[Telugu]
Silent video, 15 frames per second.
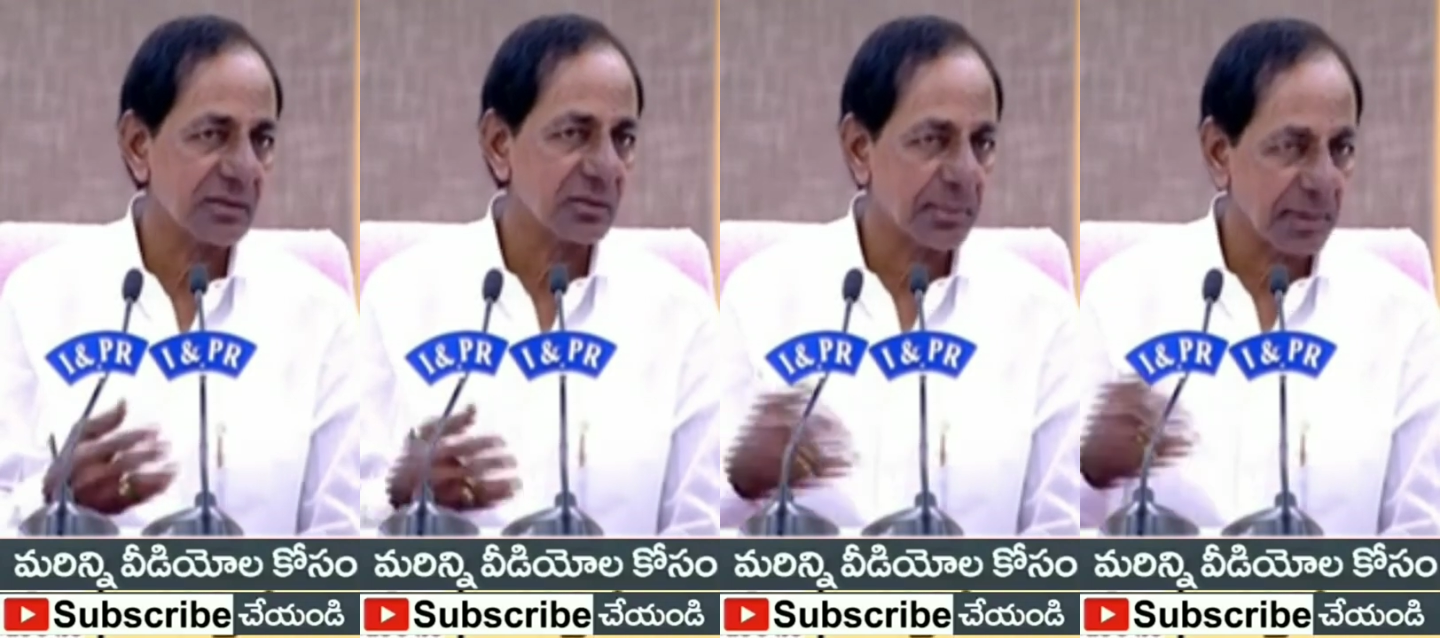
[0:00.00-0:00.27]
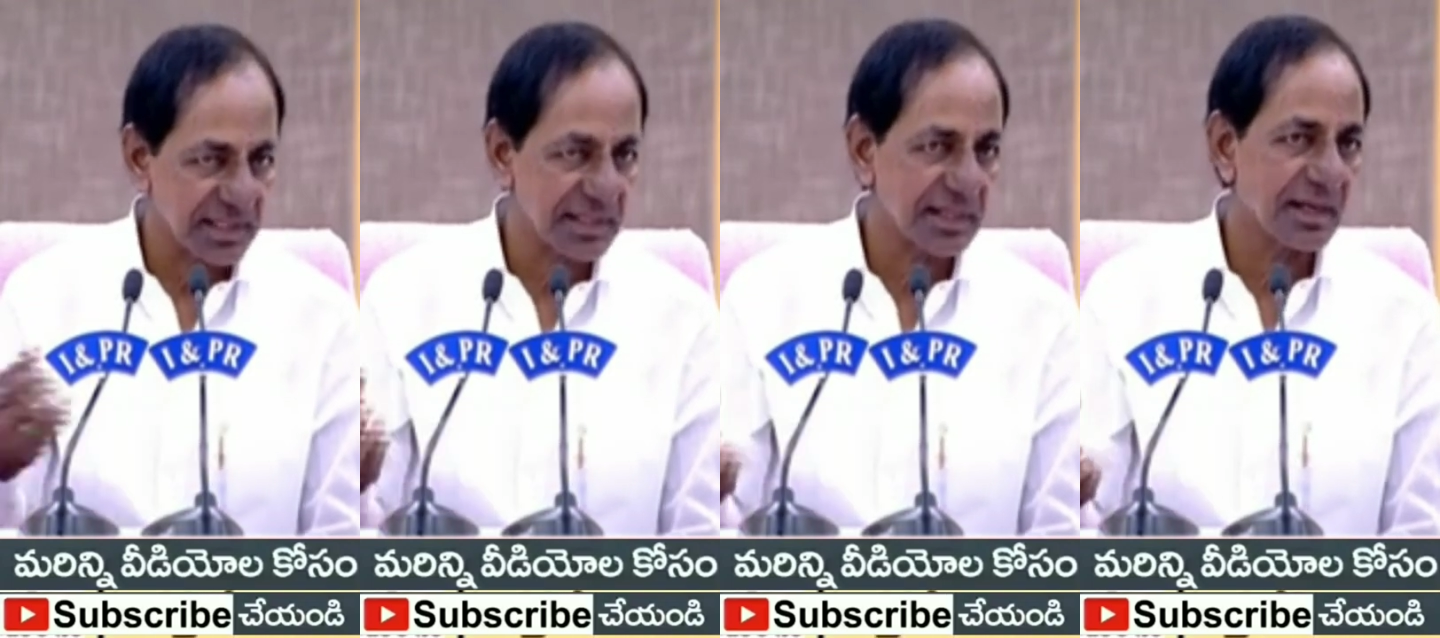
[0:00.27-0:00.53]

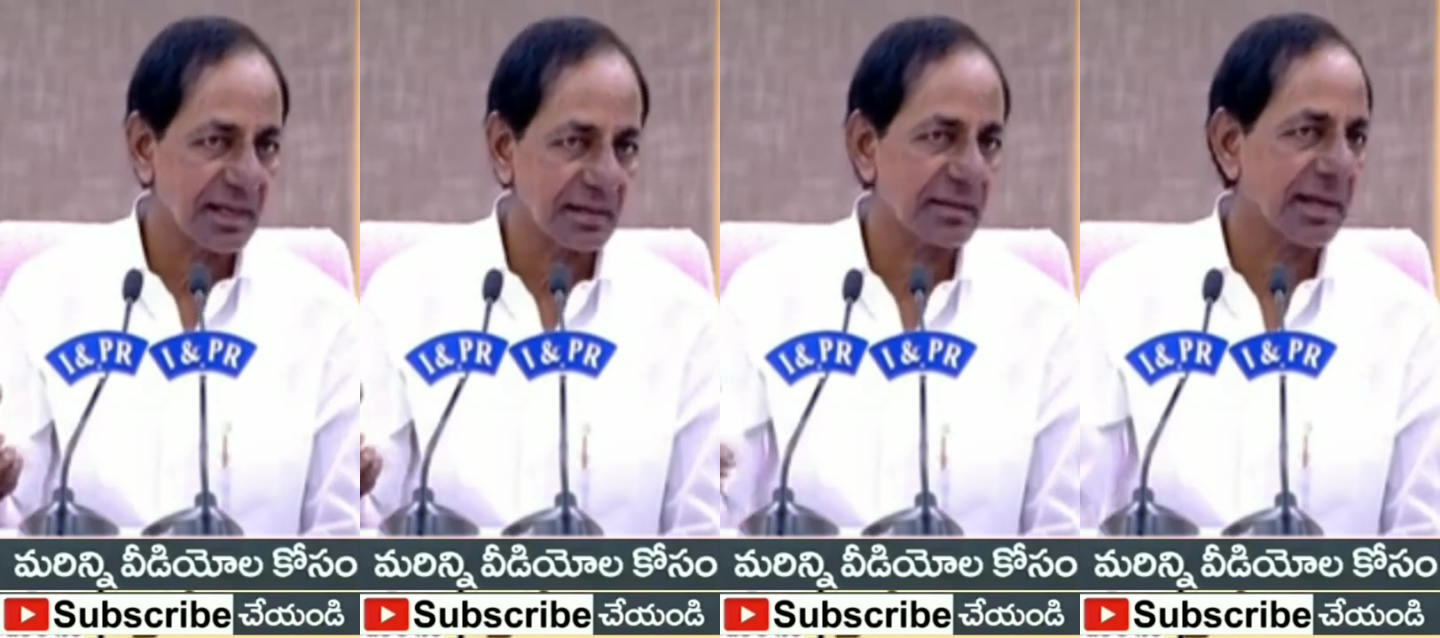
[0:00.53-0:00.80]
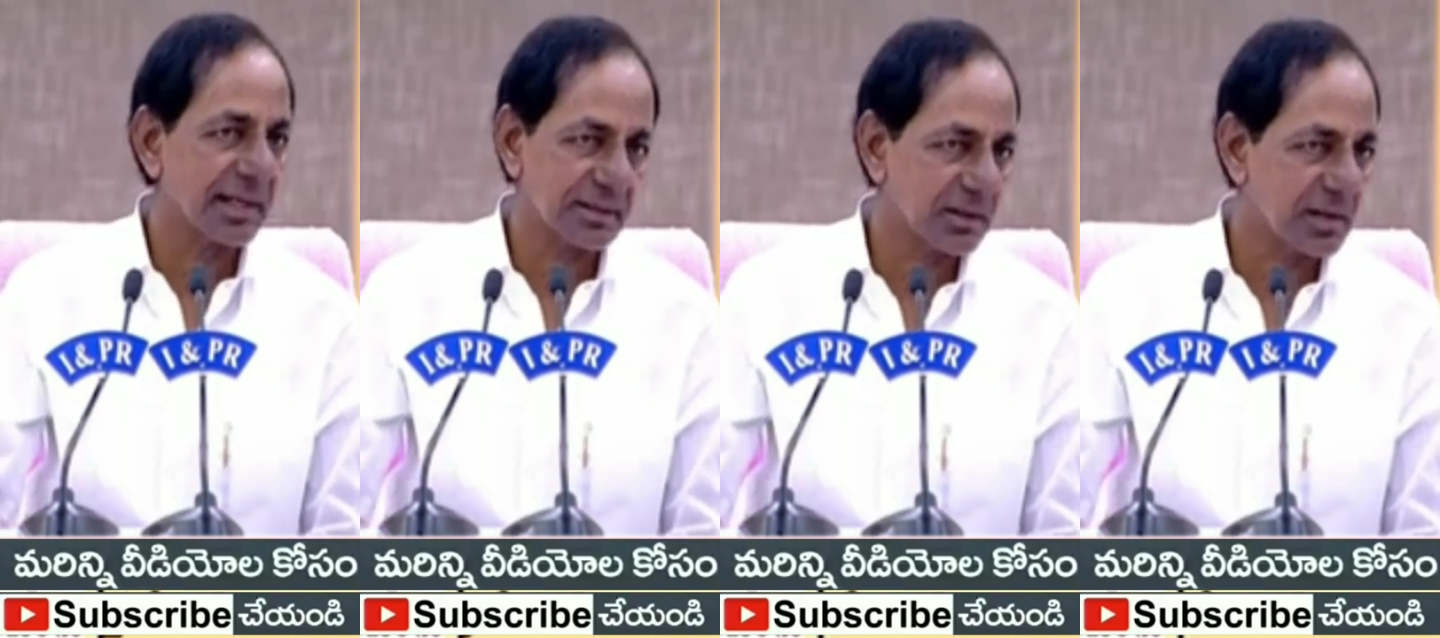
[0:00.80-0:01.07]
పదికి కాదు
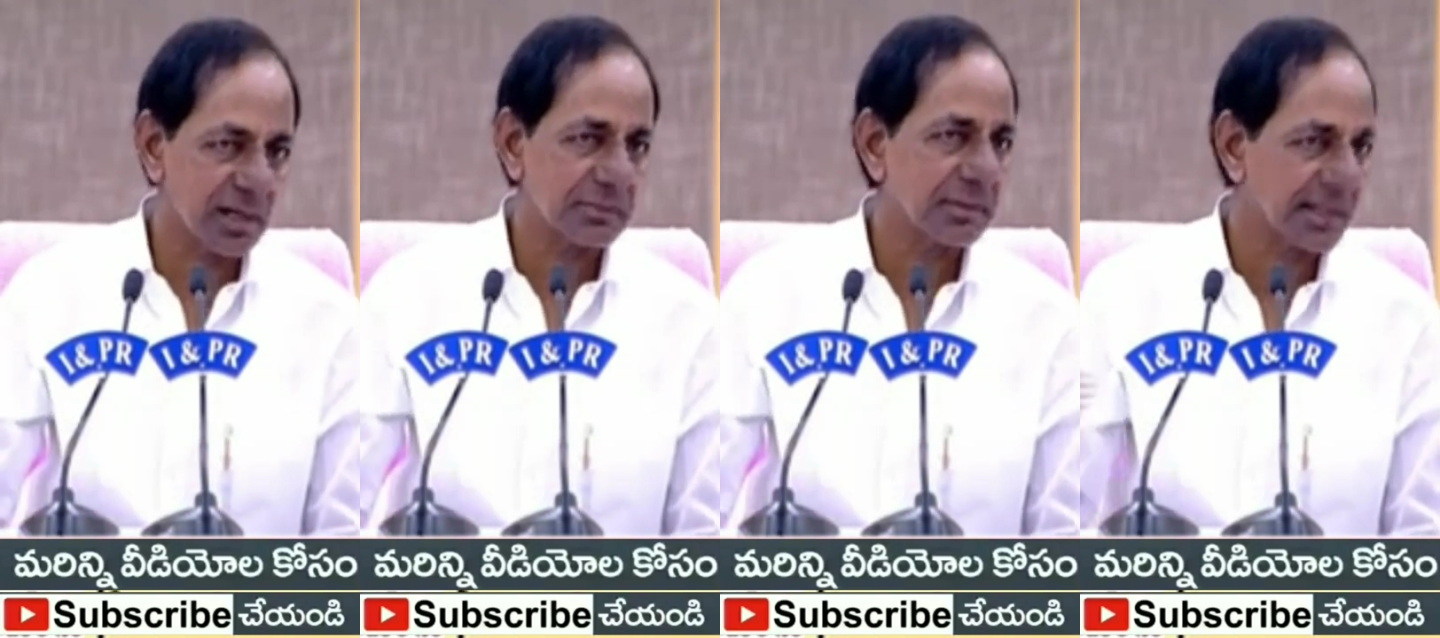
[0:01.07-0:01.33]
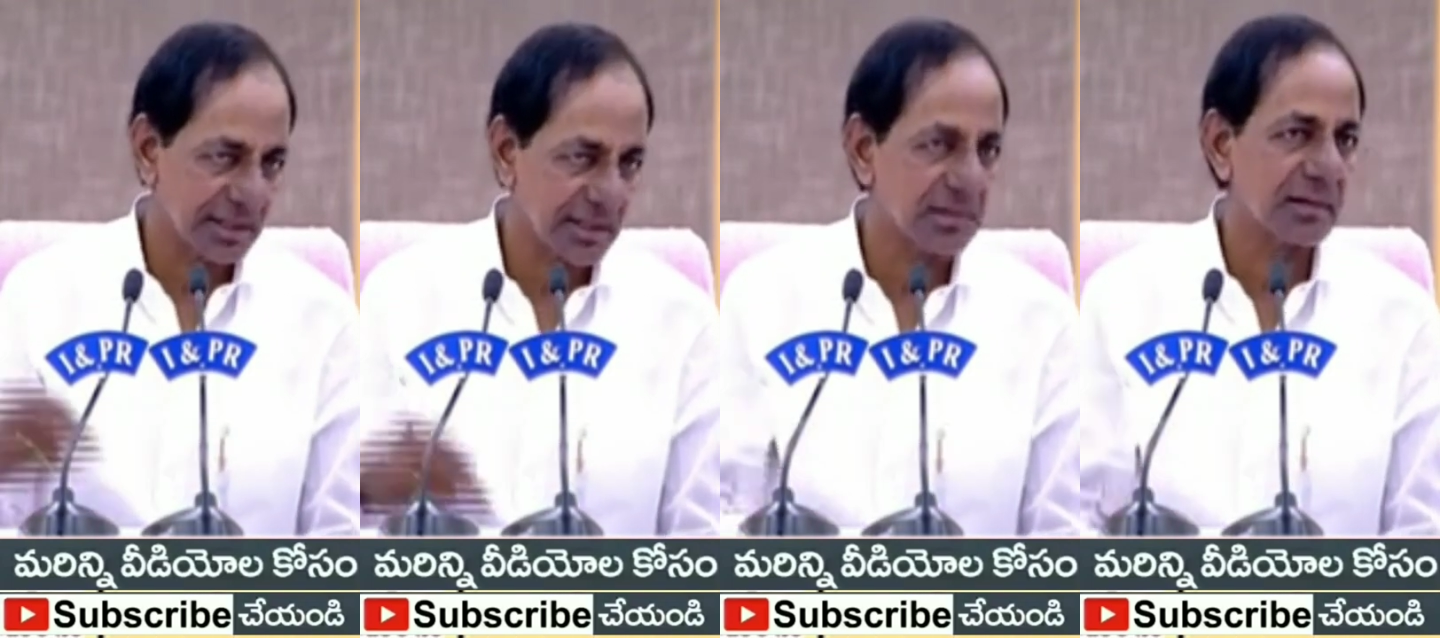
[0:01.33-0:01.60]
ఐదుకు కాదు
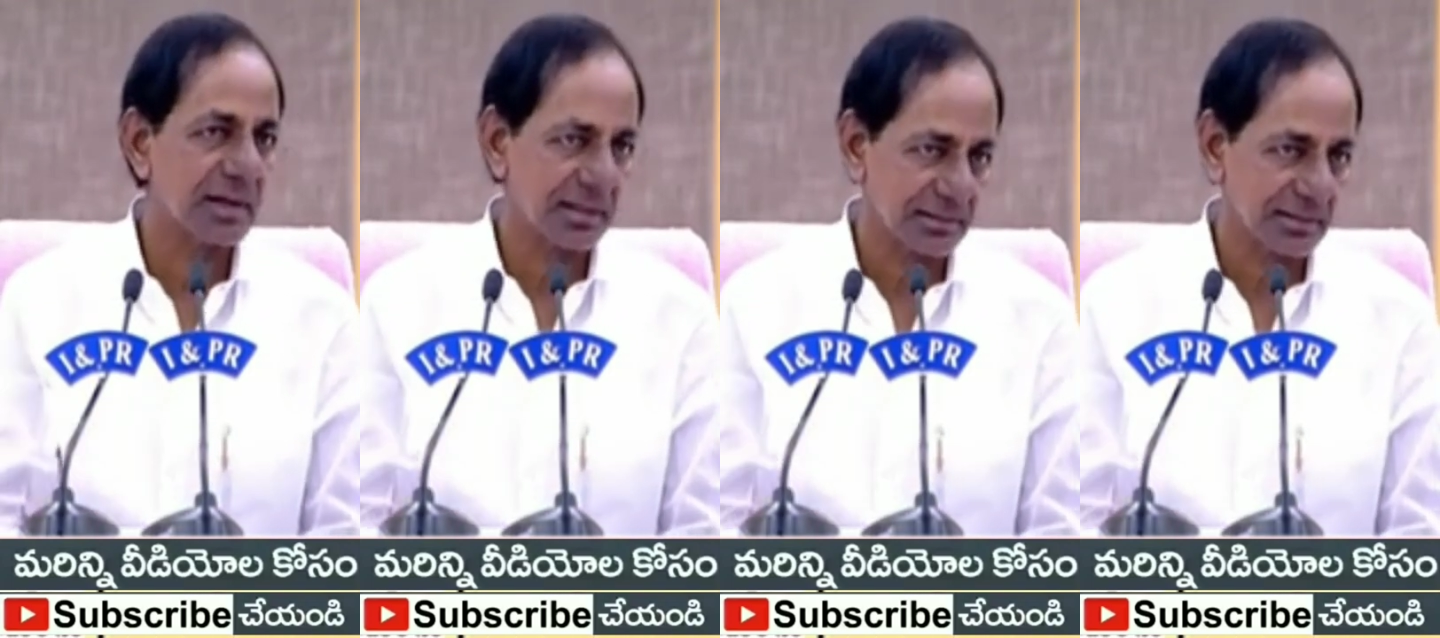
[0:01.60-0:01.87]
పదిహేనుకు కాదు